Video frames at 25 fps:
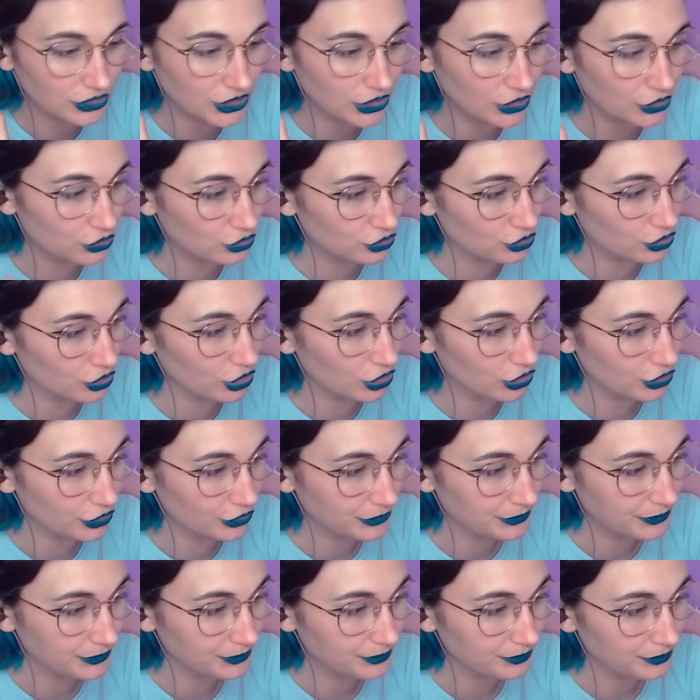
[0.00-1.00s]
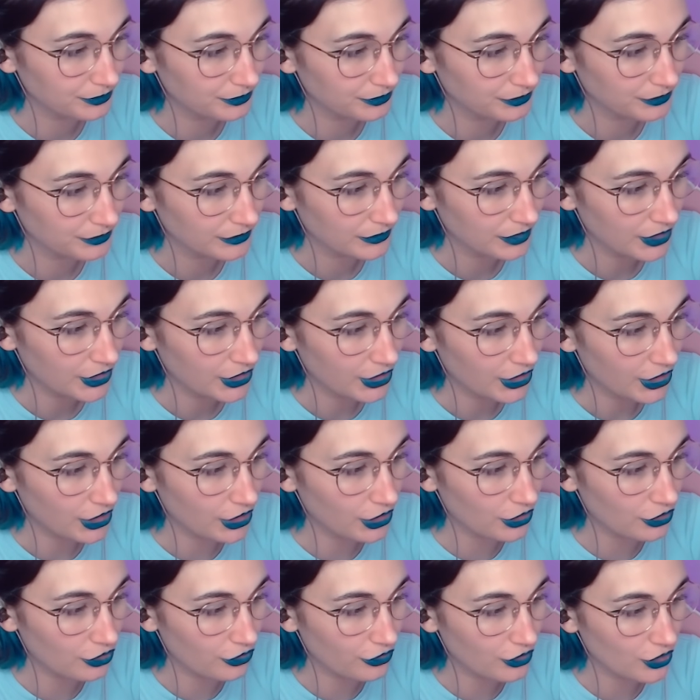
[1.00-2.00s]
TikTok
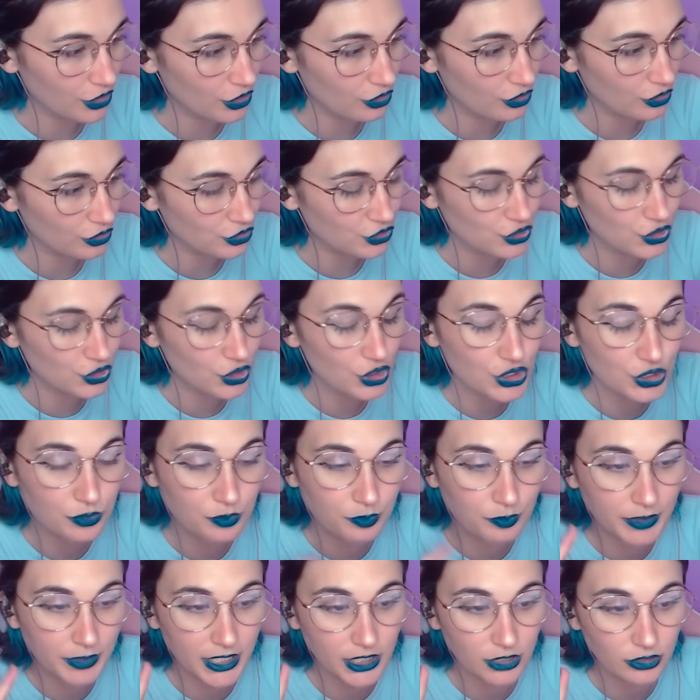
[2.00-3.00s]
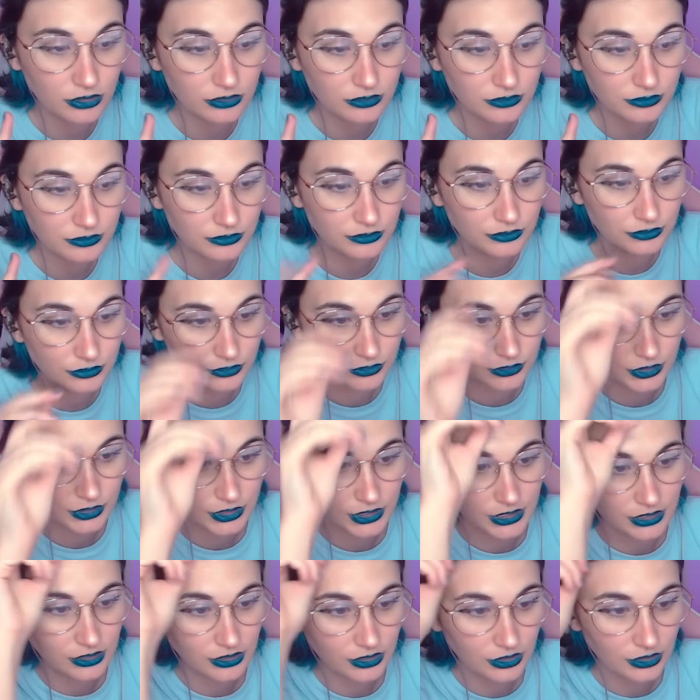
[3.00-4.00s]
y yo digo, yo espero
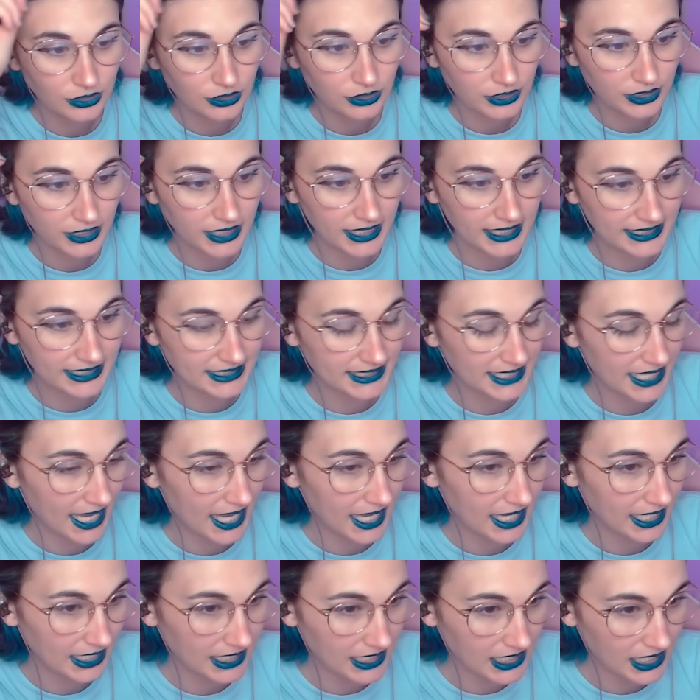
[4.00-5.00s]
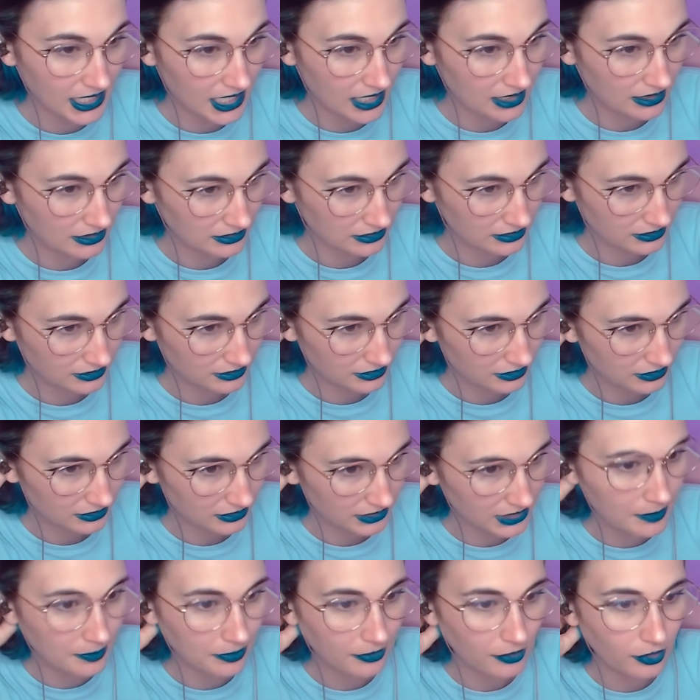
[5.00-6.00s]
que sea IA.
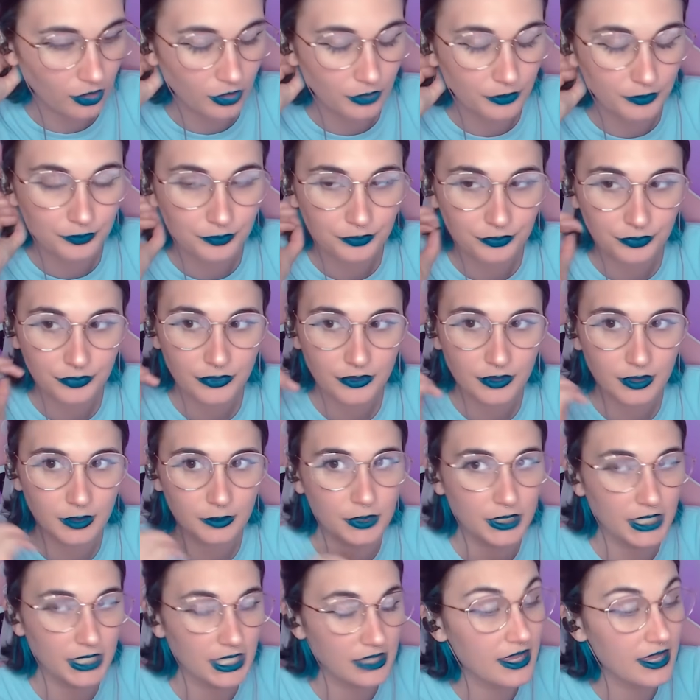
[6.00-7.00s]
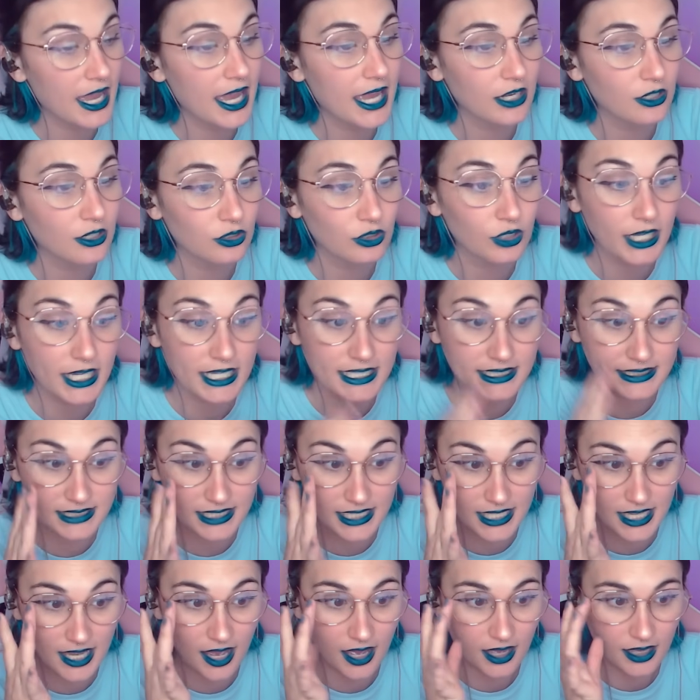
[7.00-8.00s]
Tipo, porque dijeron, es
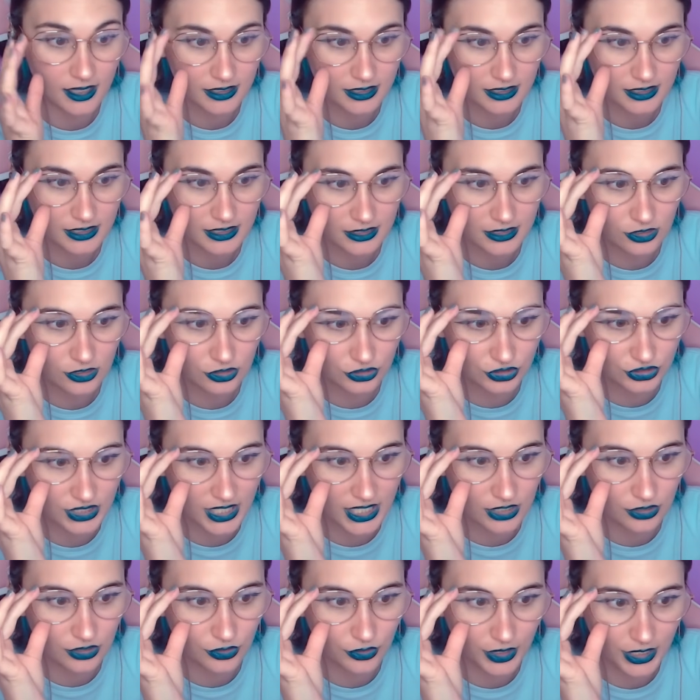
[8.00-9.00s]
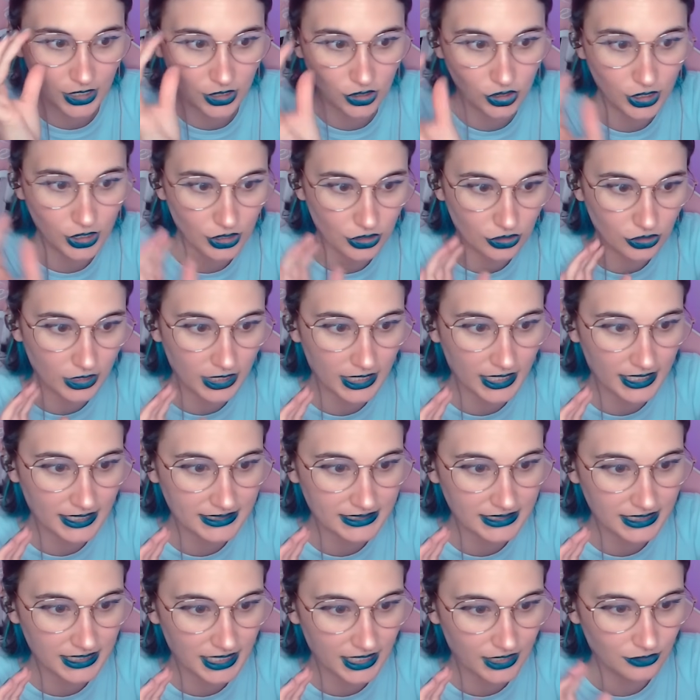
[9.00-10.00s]
IA, y otros dijeron que no, que no, que la
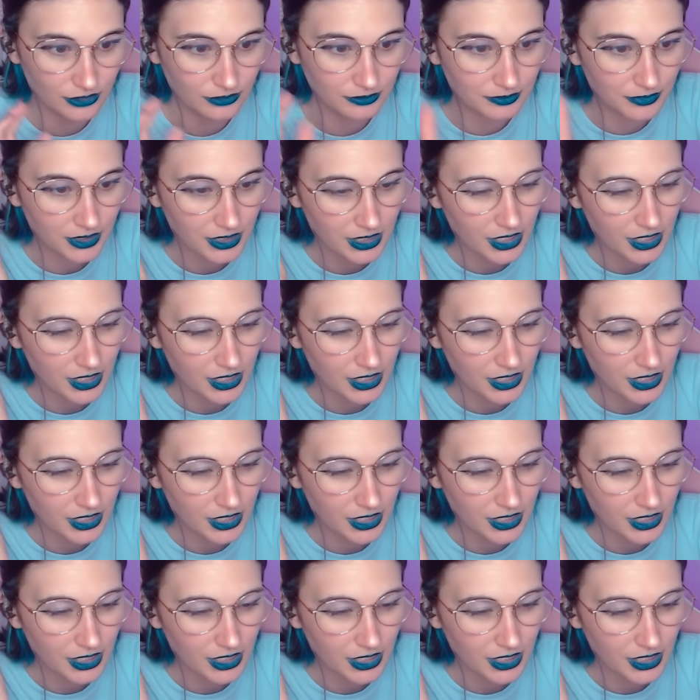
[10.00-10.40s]
cancelaron.